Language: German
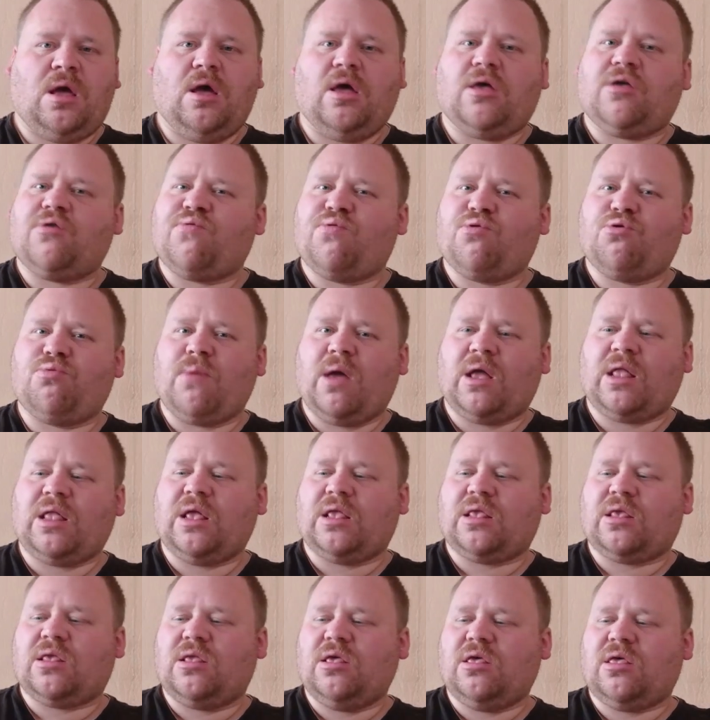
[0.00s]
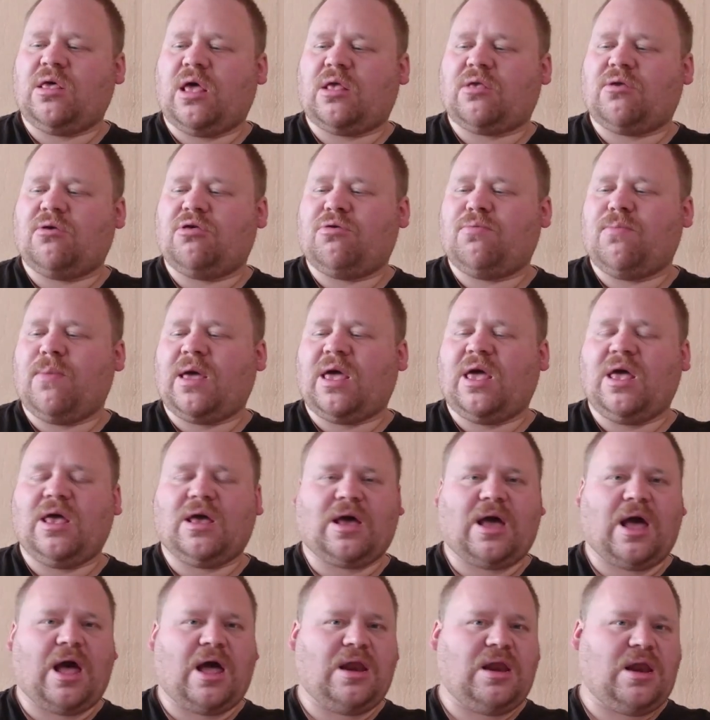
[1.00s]
Es schmeckt jetzt nicht, also ich schmecke hier
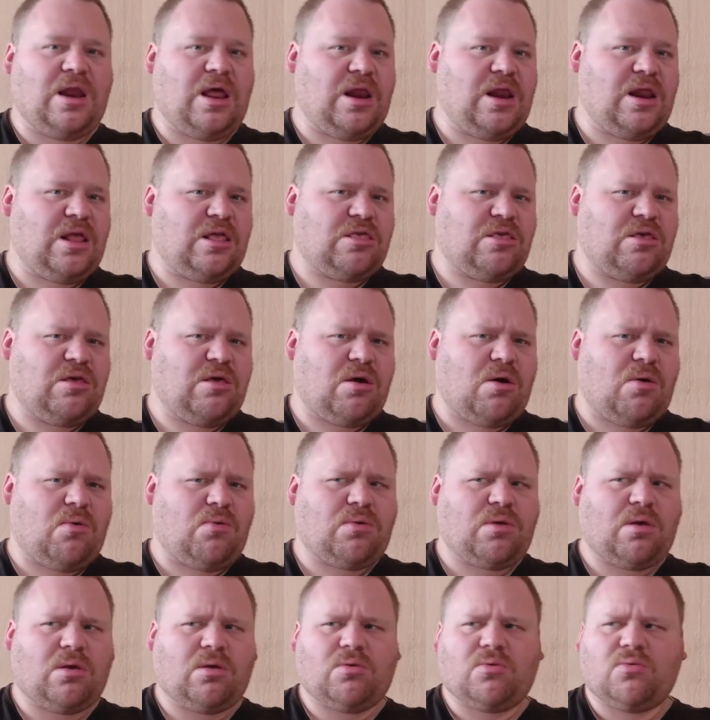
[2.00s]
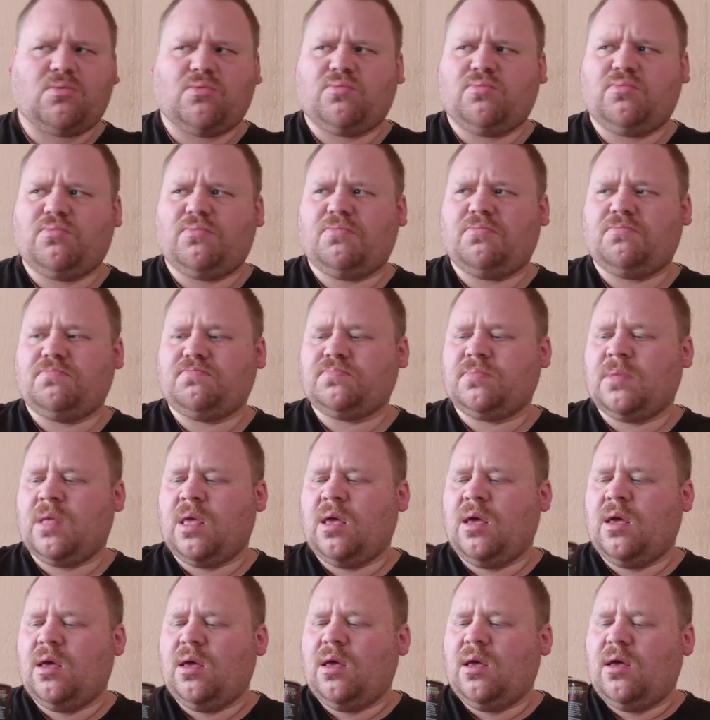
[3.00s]
keinen Energy raus, also
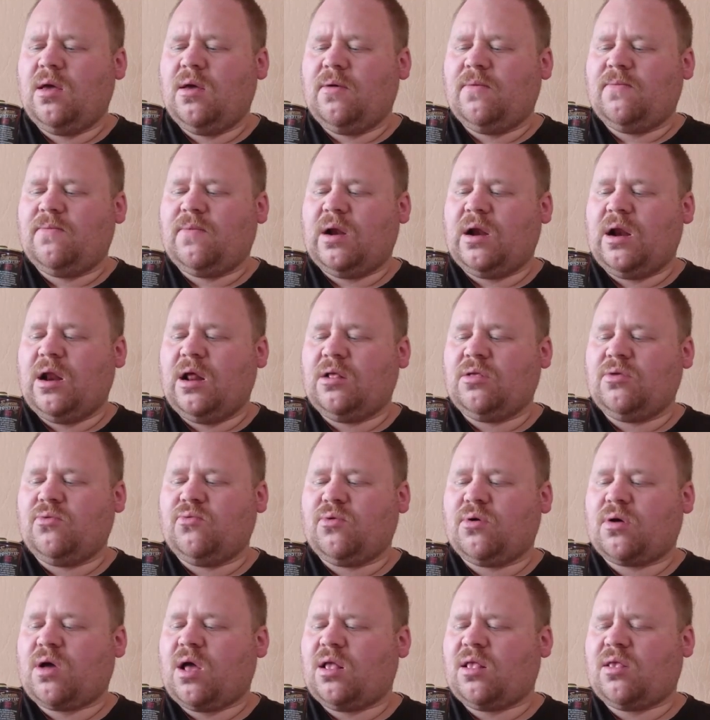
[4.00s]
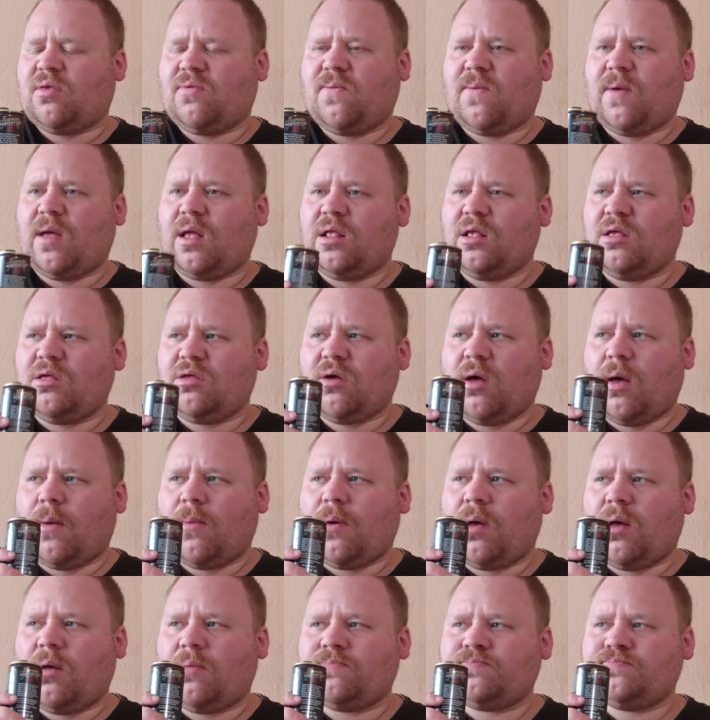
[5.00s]
wenn denn nur ganz wenig,
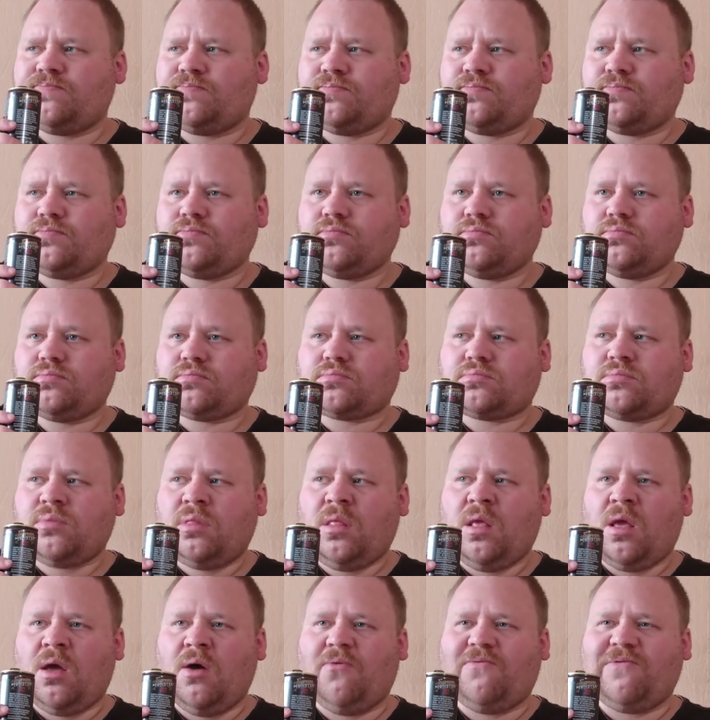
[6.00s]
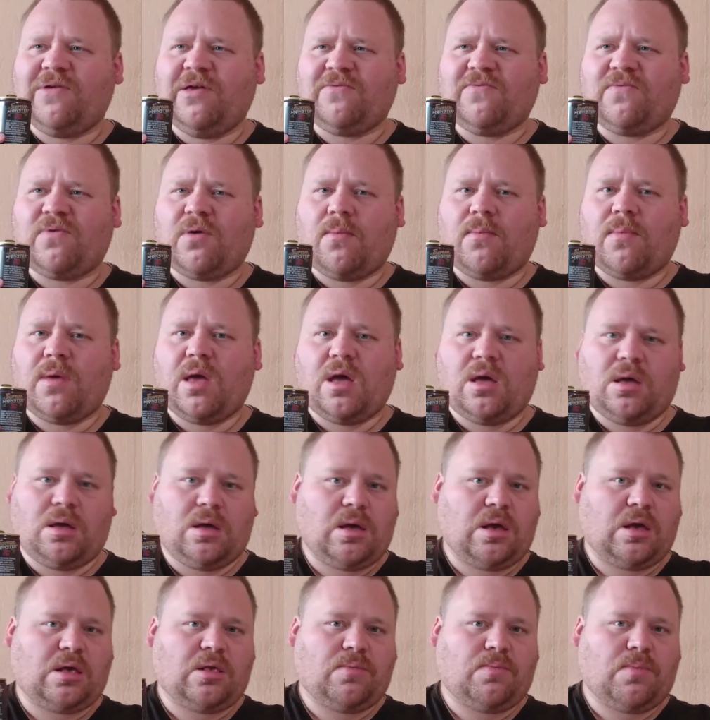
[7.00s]
aber auf jeden Fall
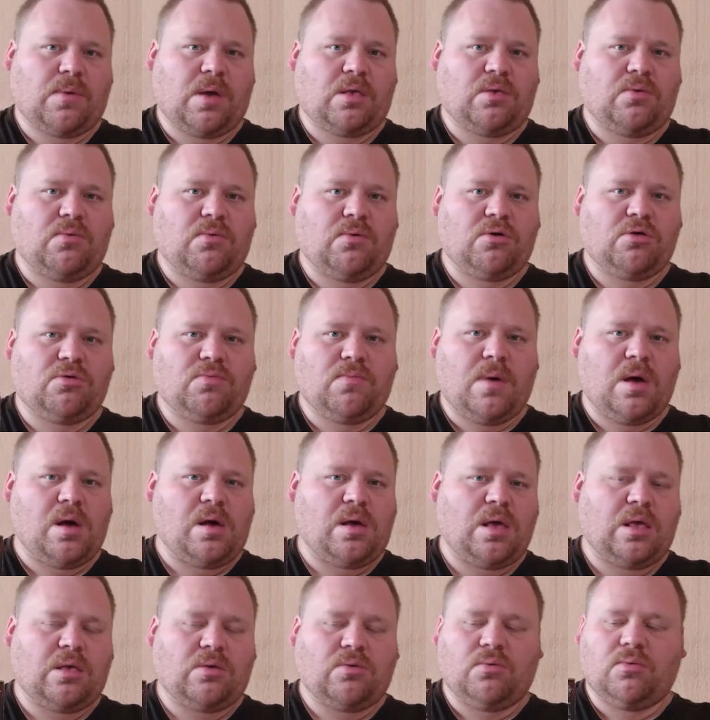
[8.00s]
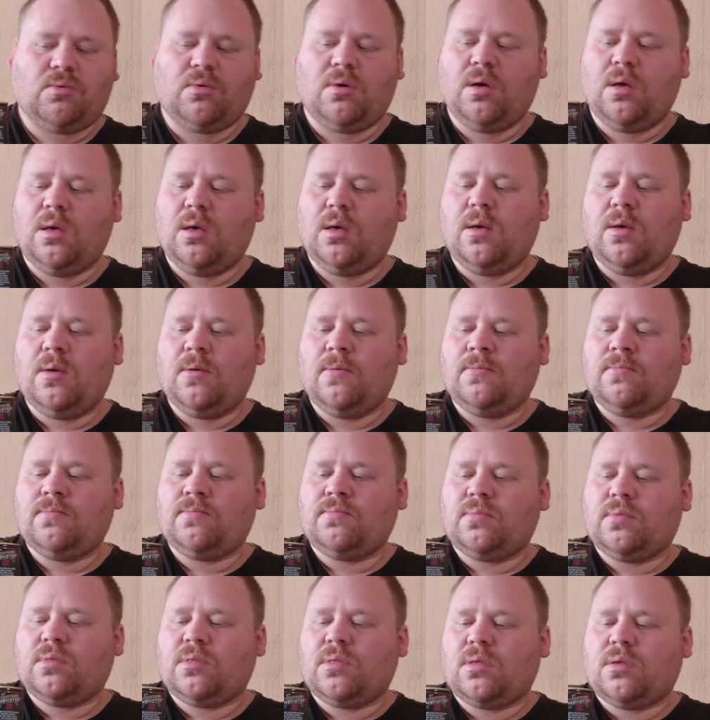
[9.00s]
mehr Espresso-Geschmack. Also
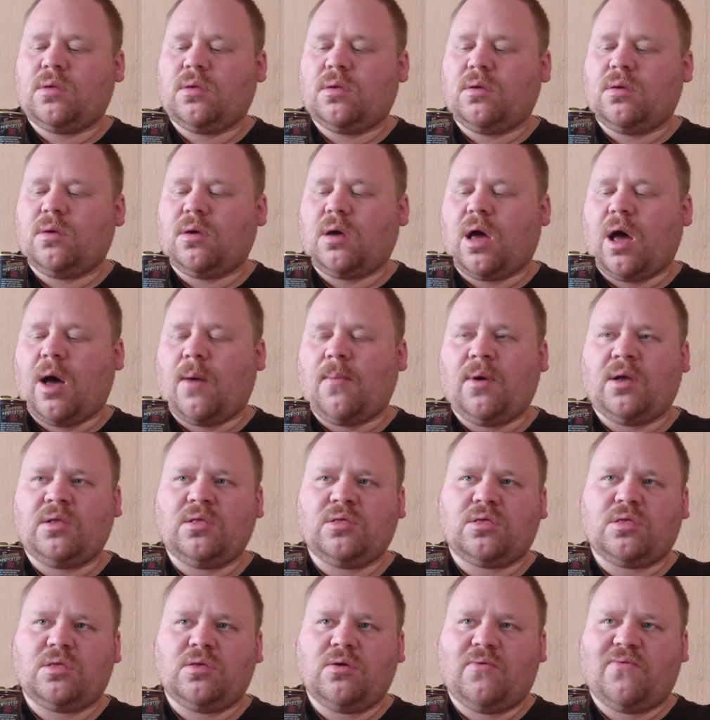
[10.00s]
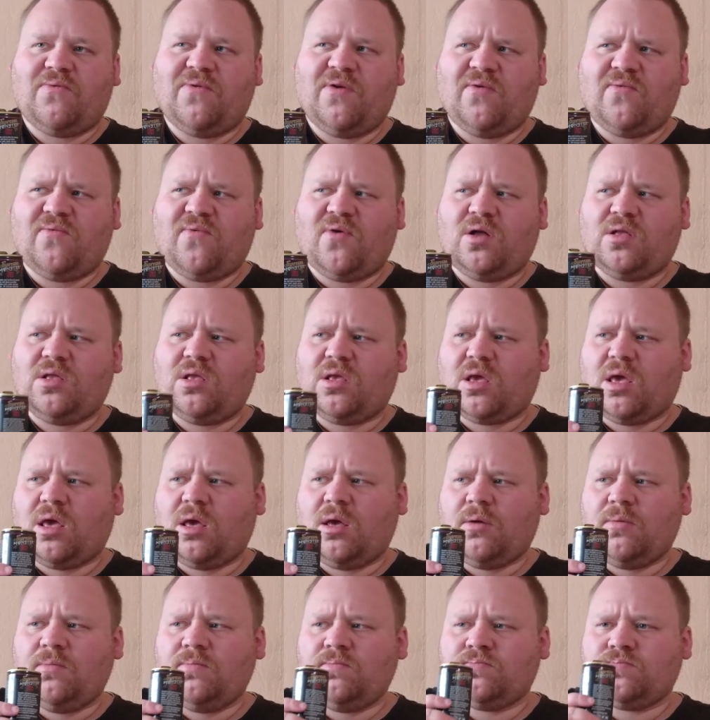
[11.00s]
kann man auf jeden Fall
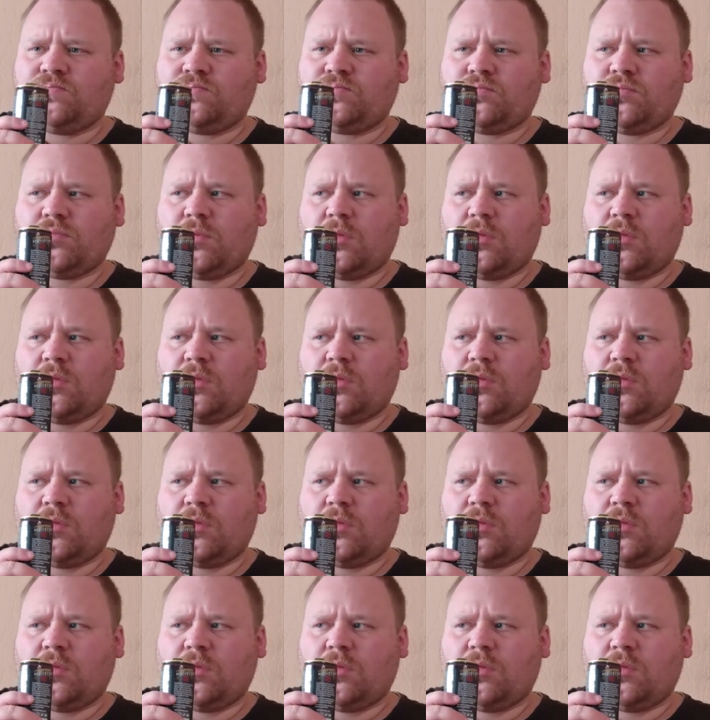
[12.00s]
trinken.